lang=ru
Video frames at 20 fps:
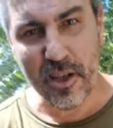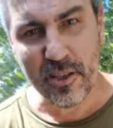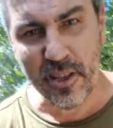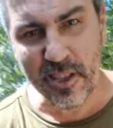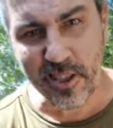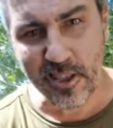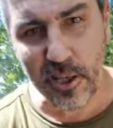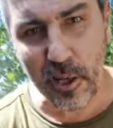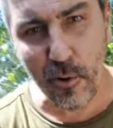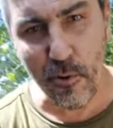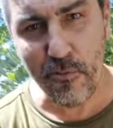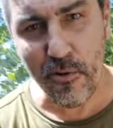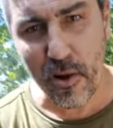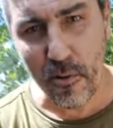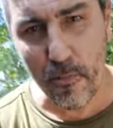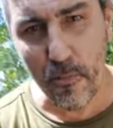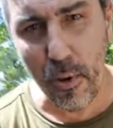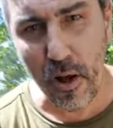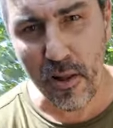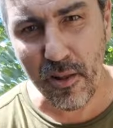этот здоровый
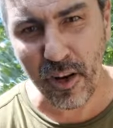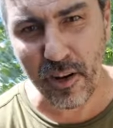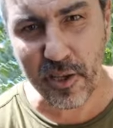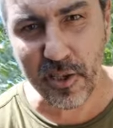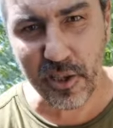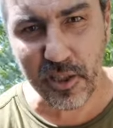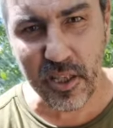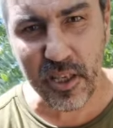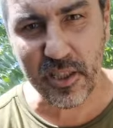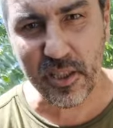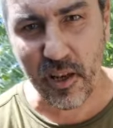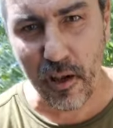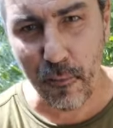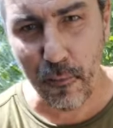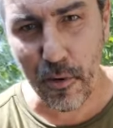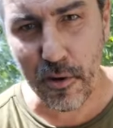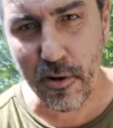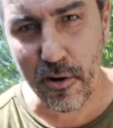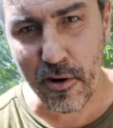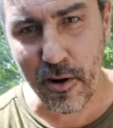амбал Российская
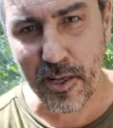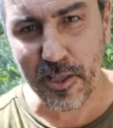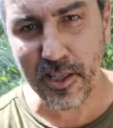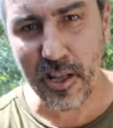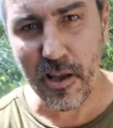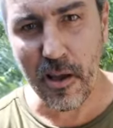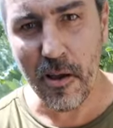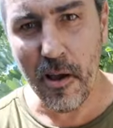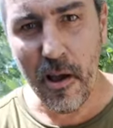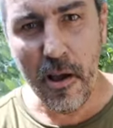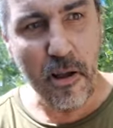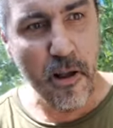Федерация